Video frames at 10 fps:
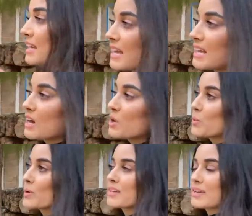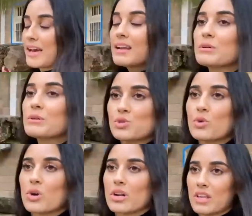القلعة هو
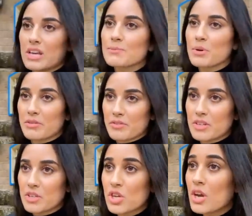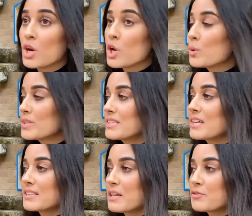هالمشروع الدياسبورا فيلج هو نحن
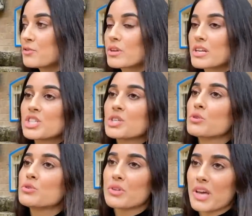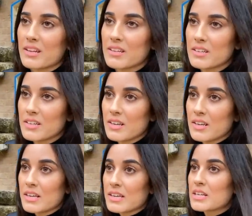هدفه كل شيء كولتورال
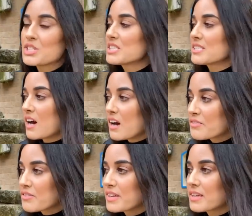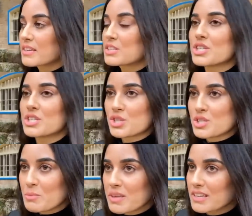كل شيء ثقافي كل شيء
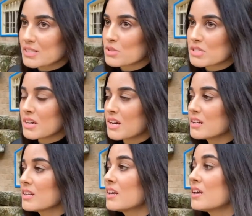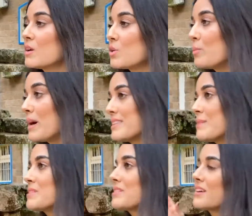اجتماعي سوسيال وبعدين
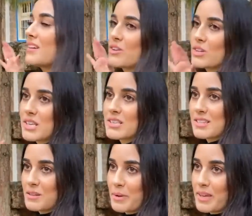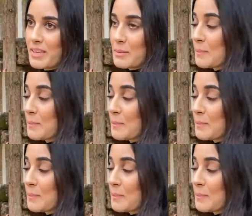ننتقل للقصص الباقيه